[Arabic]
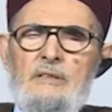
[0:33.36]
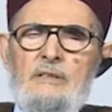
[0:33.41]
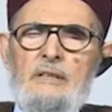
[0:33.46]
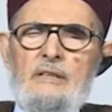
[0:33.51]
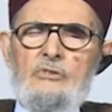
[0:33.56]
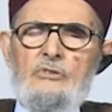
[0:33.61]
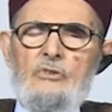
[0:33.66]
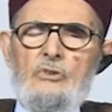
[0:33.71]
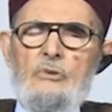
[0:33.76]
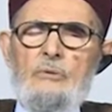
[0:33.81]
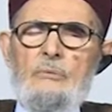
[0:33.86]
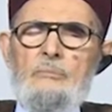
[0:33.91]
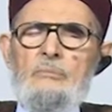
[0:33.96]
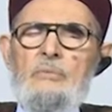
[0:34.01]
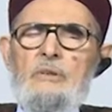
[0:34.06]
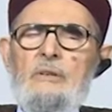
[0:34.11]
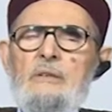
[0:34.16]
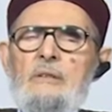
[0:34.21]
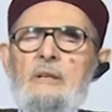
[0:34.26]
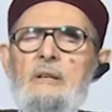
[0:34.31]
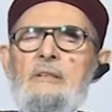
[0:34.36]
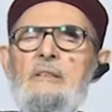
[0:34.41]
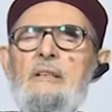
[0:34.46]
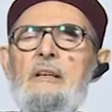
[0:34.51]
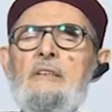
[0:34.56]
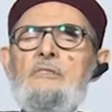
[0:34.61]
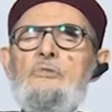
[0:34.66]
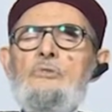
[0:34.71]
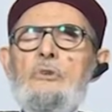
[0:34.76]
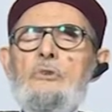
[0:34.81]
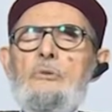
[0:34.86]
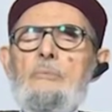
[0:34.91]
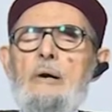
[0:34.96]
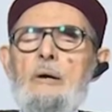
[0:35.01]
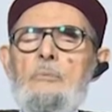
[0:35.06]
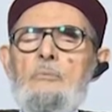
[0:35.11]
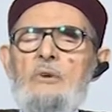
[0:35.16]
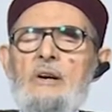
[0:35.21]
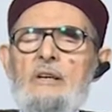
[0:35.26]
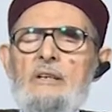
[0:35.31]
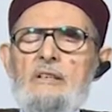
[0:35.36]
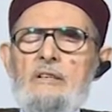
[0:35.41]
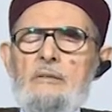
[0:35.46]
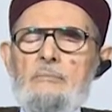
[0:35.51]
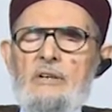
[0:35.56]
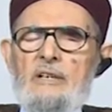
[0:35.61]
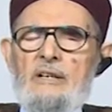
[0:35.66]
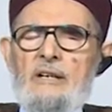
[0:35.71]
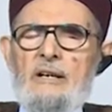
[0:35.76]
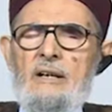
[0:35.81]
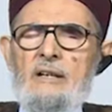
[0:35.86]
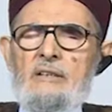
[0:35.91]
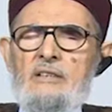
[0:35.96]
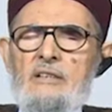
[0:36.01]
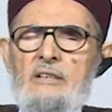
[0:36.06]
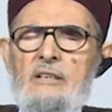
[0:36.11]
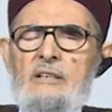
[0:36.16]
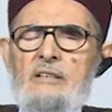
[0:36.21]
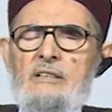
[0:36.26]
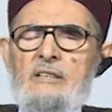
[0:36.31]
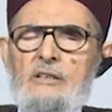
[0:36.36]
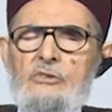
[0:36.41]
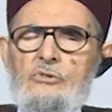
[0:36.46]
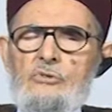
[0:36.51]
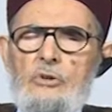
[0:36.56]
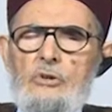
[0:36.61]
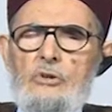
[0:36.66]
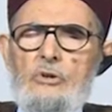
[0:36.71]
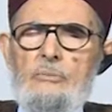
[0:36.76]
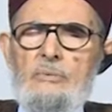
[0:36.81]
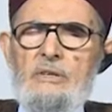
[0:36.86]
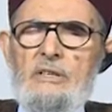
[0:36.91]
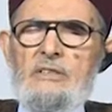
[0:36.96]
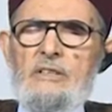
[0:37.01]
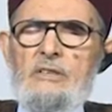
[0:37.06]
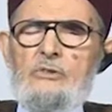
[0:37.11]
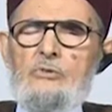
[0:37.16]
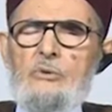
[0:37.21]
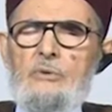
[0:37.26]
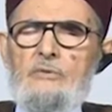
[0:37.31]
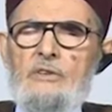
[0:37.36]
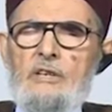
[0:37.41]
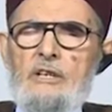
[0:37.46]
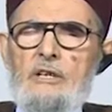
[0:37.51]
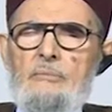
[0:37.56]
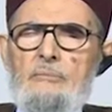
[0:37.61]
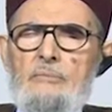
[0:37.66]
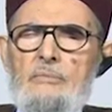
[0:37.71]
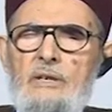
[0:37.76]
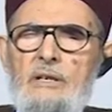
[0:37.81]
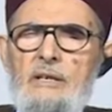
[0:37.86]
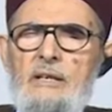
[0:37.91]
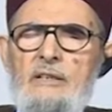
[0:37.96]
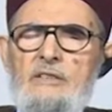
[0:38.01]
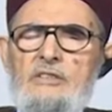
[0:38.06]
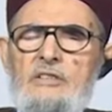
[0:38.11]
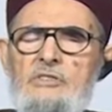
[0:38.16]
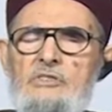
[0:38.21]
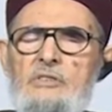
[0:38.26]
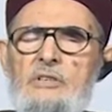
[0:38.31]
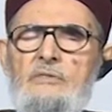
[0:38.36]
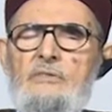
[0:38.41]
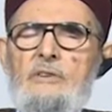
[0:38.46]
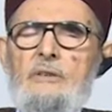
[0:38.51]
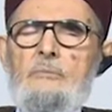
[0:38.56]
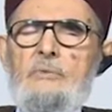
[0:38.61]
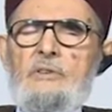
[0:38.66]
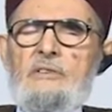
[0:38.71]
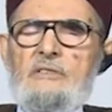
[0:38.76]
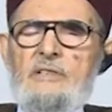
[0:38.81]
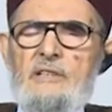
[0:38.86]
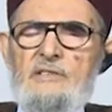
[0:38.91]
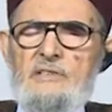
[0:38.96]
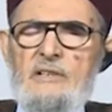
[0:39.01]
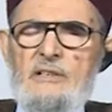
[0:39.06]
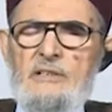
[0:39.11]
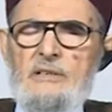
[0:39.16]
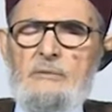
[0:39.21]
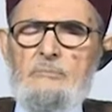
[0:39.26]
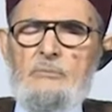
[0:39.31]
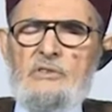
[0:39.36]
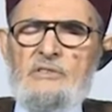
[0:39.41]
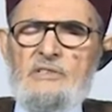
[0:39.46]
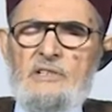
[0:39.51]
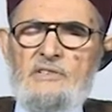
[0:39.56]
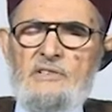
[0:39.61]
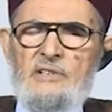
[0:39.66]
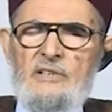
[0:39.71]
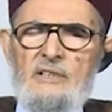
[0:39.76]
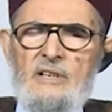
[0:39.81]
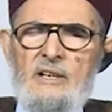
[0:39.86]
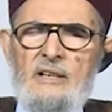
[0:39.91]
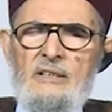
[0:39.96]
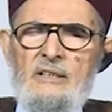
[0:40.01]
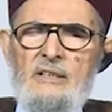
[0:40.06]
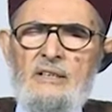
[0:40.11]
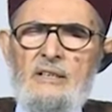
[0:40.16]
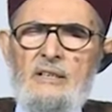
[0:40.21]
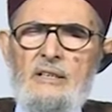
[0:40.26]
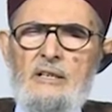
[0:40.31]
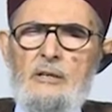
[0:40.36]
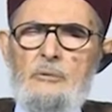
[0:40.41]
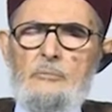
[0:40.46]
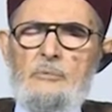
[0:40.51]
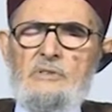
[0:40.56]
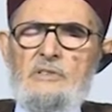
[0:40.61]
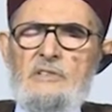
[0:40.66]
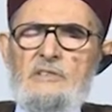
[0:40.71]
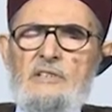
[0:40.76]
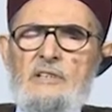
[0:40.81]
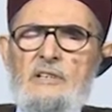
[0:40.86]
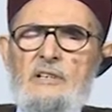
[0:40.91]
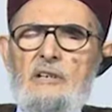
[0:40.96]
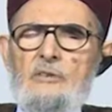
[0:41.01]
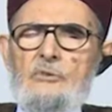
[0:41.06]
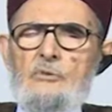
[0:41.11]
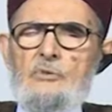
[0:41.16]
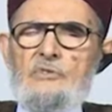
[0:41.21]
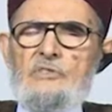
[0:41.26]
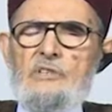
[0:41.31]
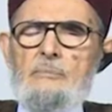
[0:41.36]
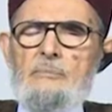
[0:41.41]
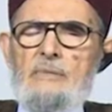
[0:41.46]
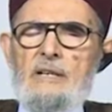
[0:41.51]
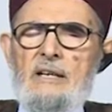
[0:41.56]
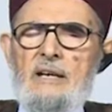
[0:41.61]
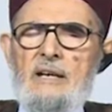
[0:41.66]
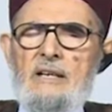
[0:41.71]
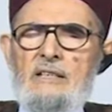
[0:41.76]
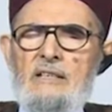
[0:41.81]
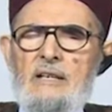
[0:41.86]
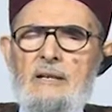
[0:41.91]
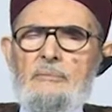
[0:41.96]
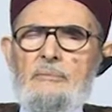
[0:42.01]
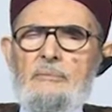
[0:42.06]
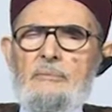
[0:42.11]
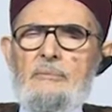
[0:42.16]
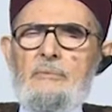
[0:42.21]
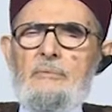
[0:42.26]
تقتلهم يقتلهم أموال الإمارات هي اللي تقتلهم هي اللي تقتل فيهم هي اللي تشري في المرتزق المرتزقة مرتزقة الروس الملاحدة